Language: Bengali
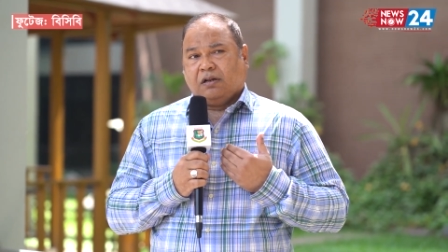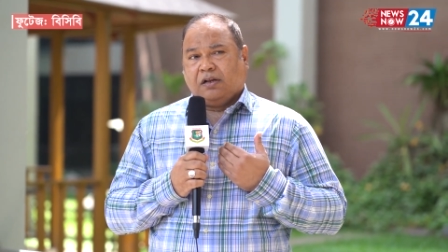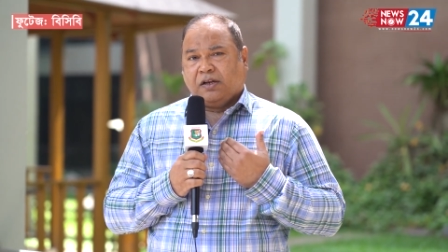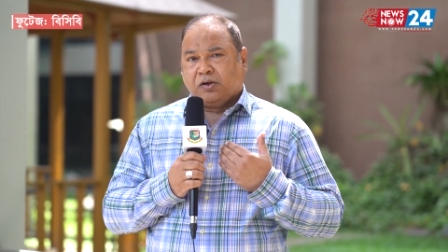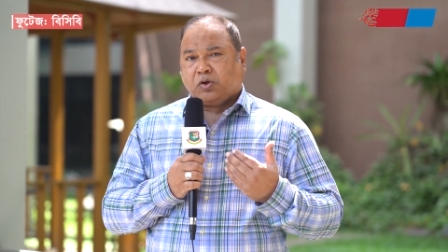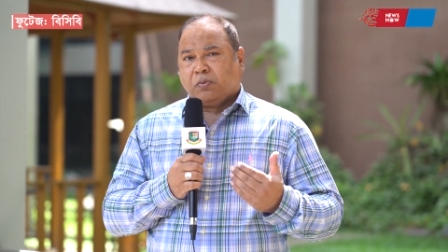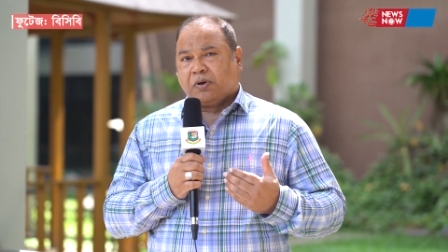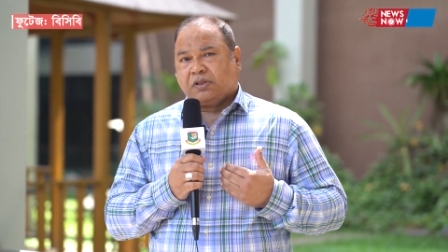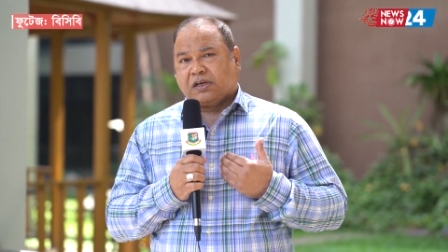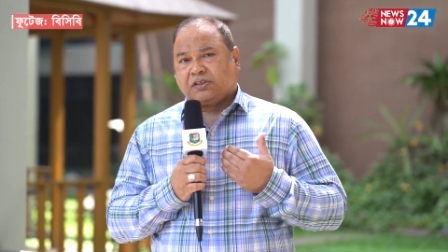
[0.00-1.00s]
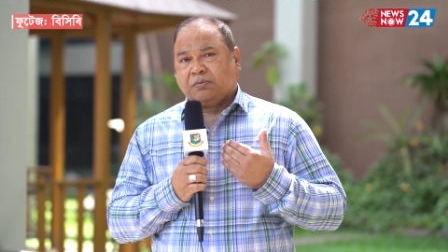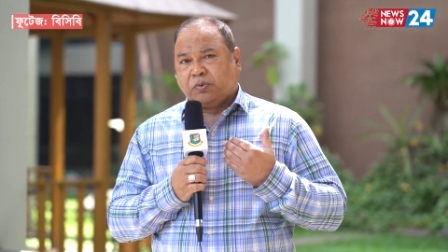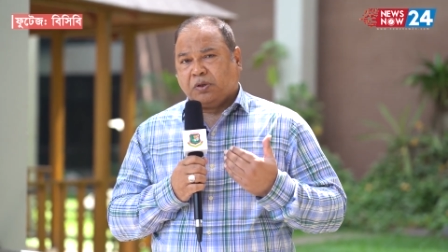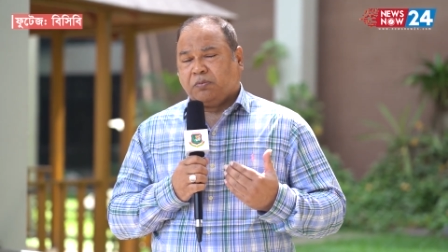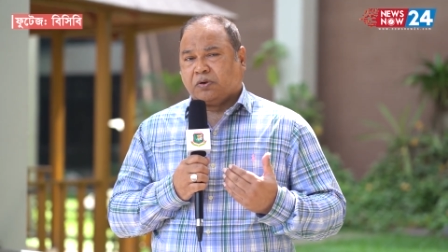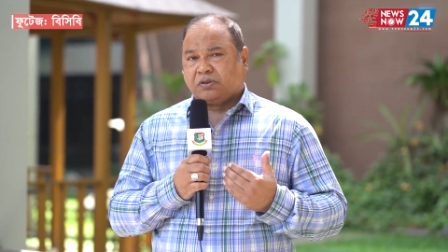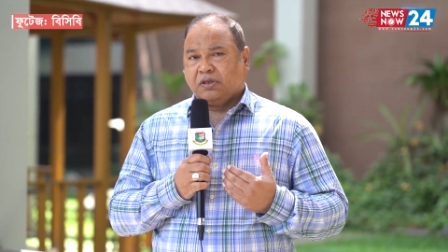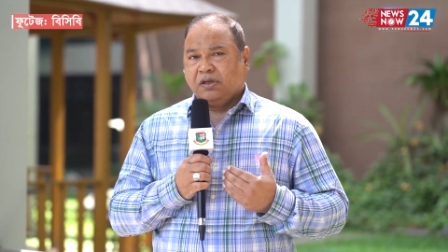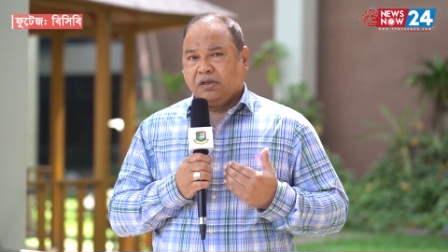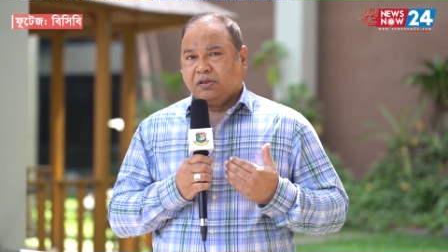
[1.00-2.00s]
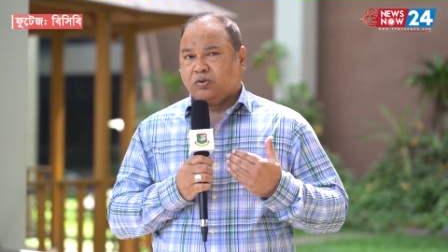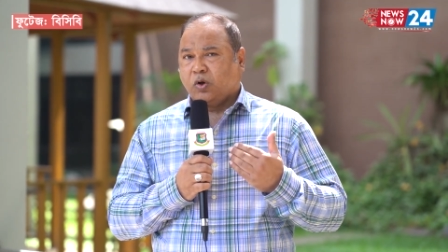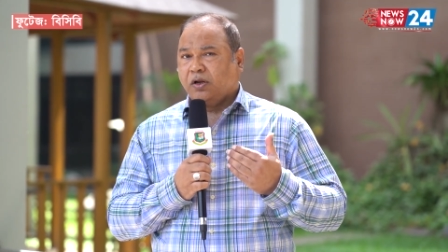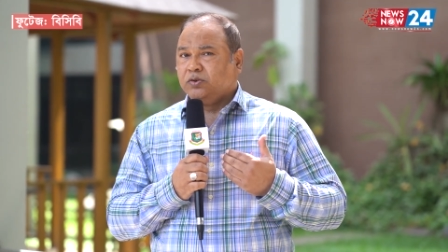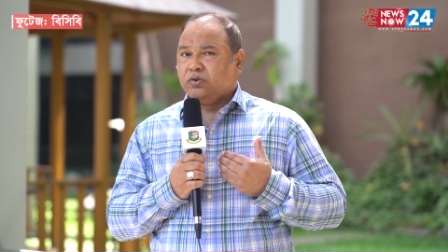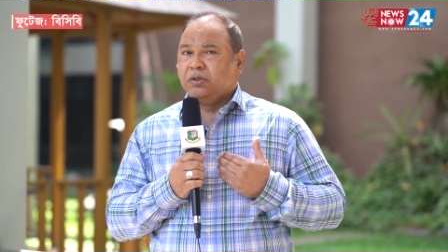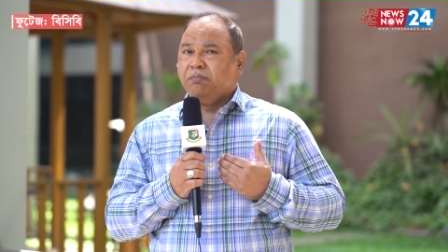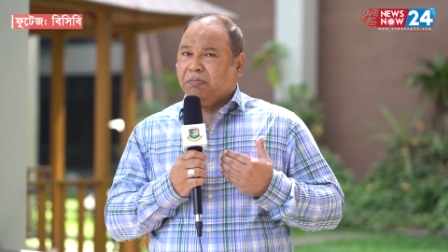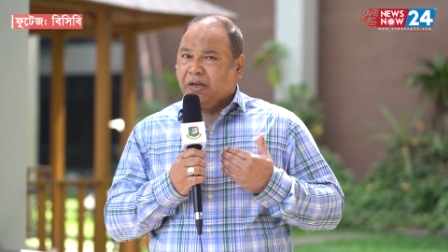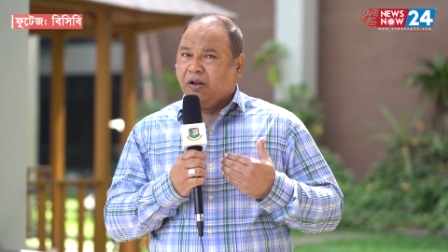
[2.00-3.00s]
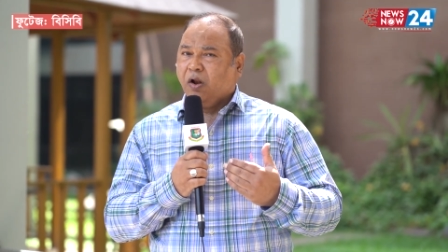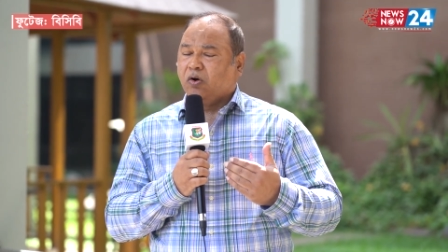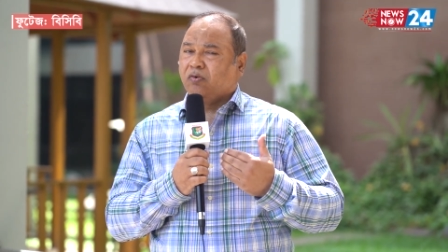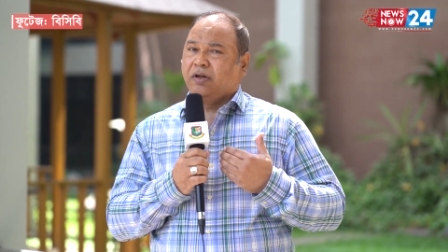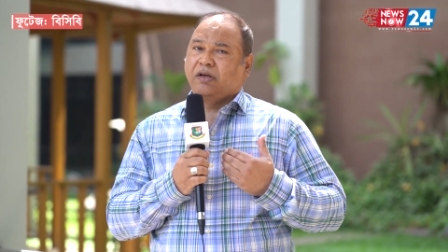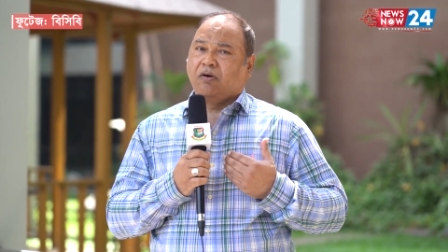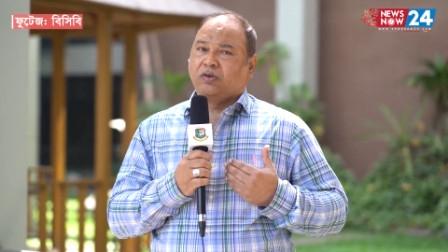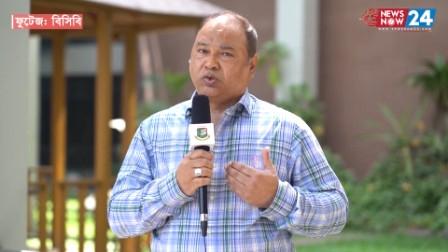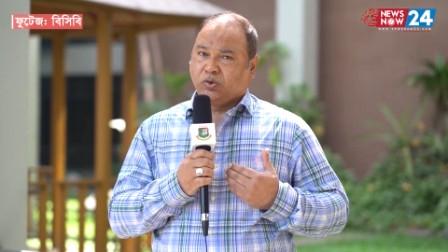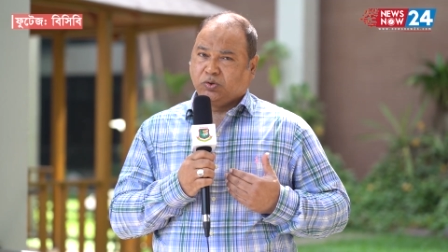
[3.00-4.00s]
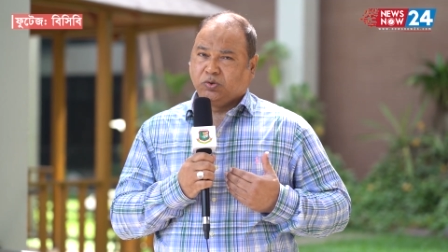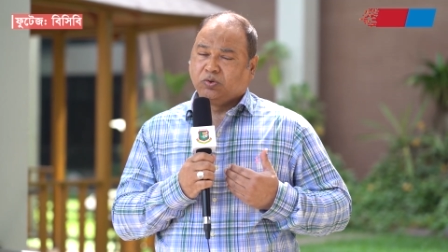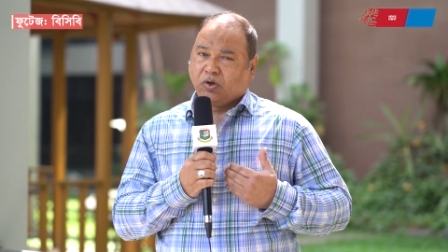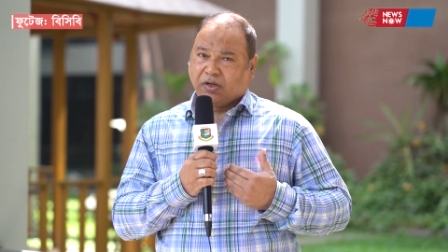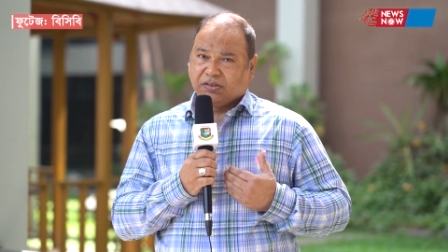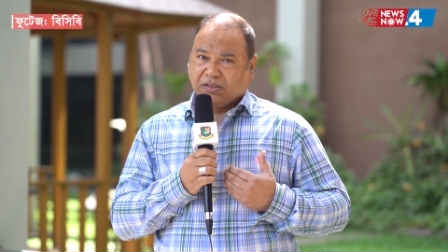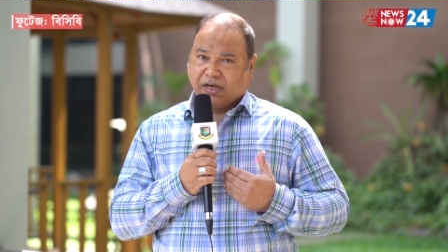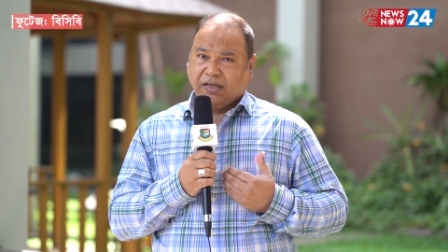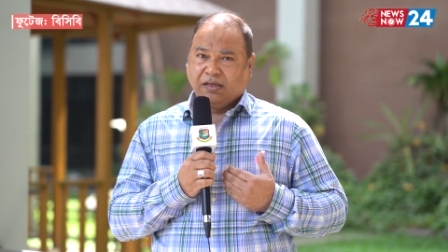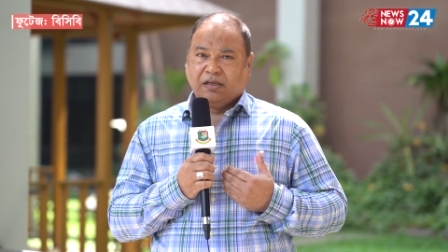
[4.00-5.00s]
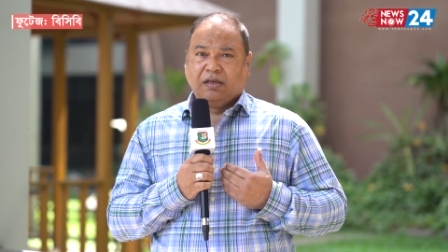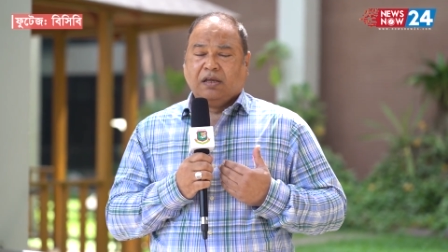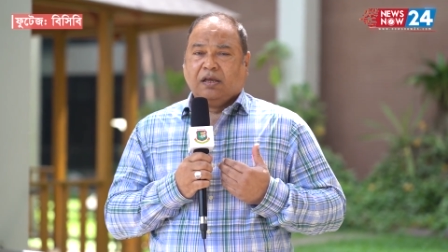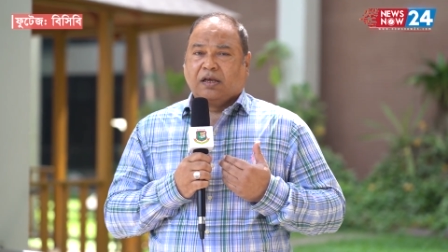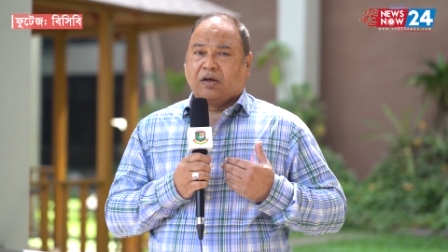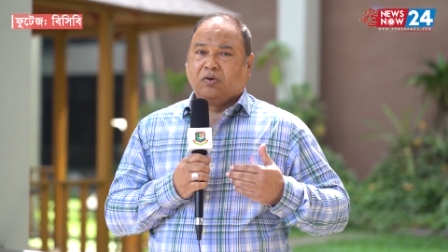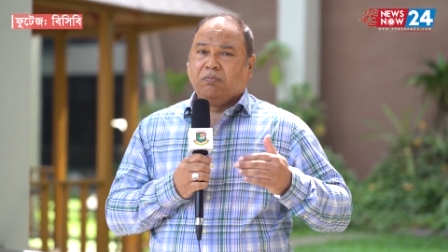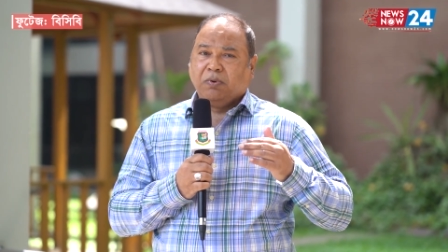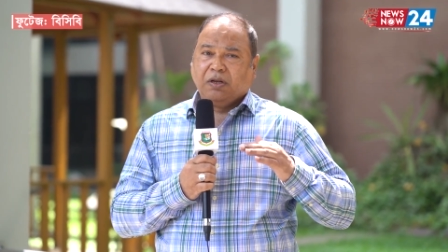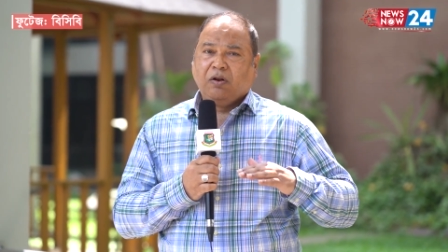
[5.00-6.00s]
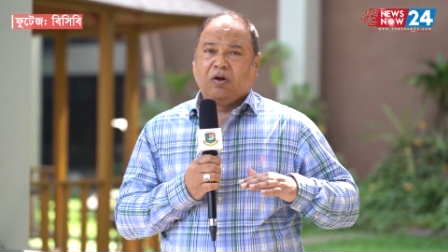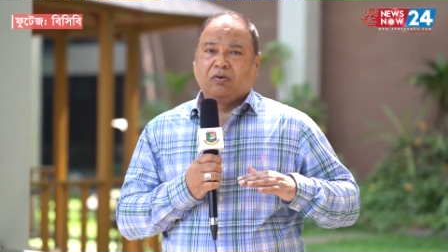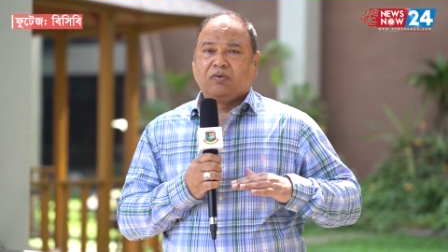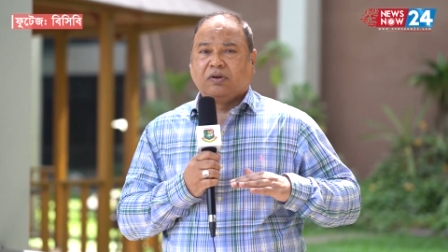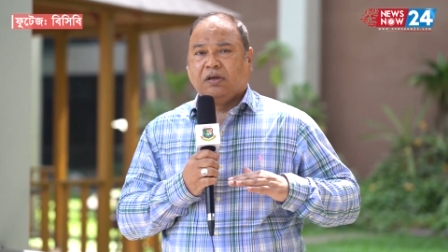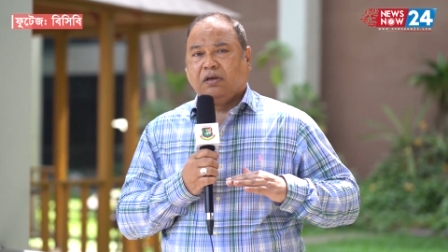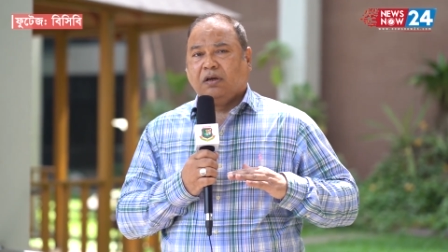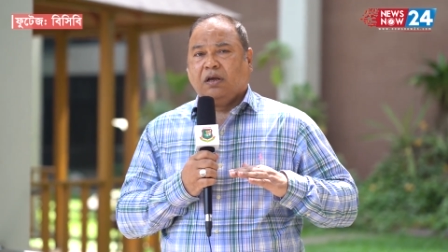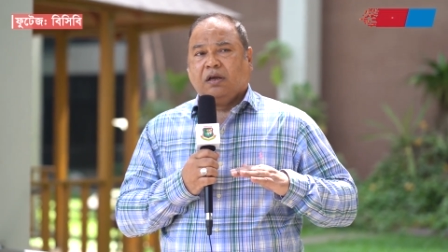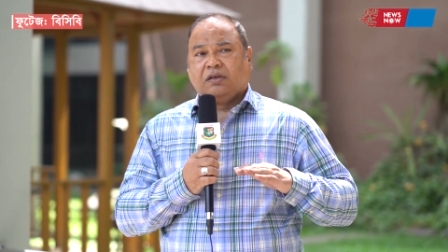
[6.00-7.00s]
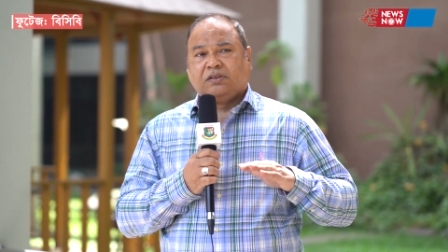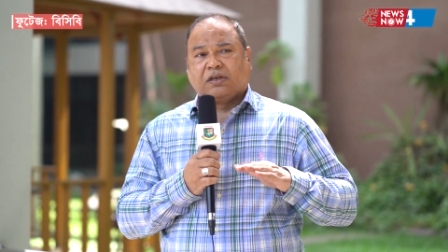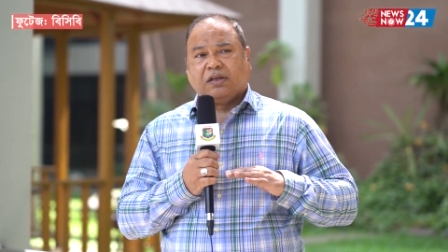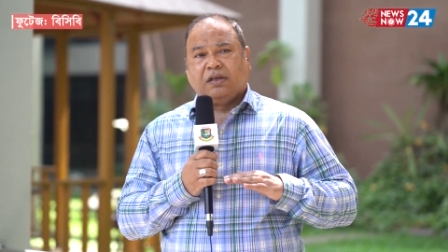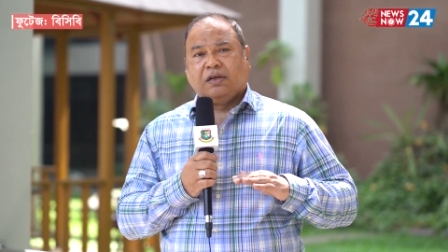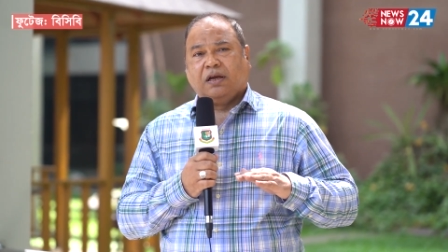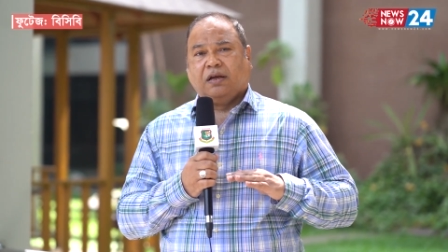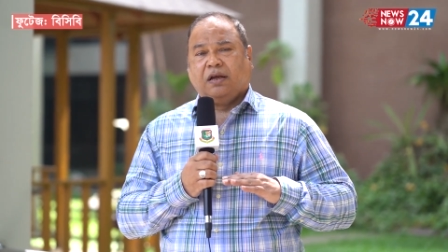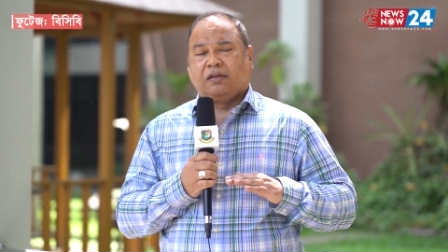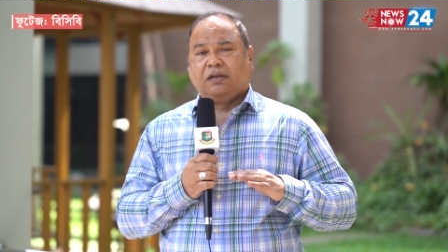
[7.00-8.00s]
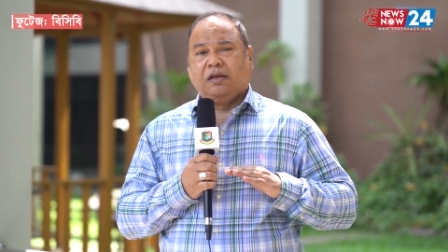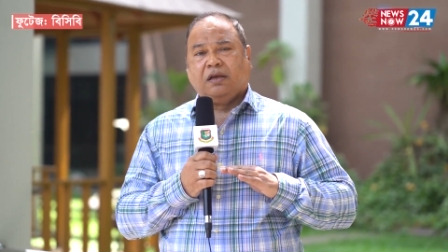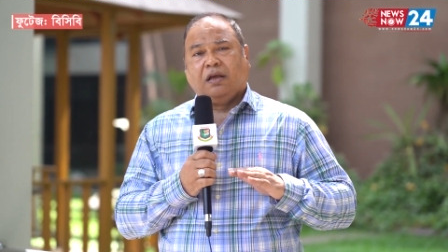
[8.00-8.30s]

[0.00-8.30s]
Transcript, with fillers: লিডেন কুমার দাসের পরিবর্তে দলে যদি মিড লর্ডারে কাউকে সংযোজন করা যায় কারণ মিড লর্ডারে সেখানে একটি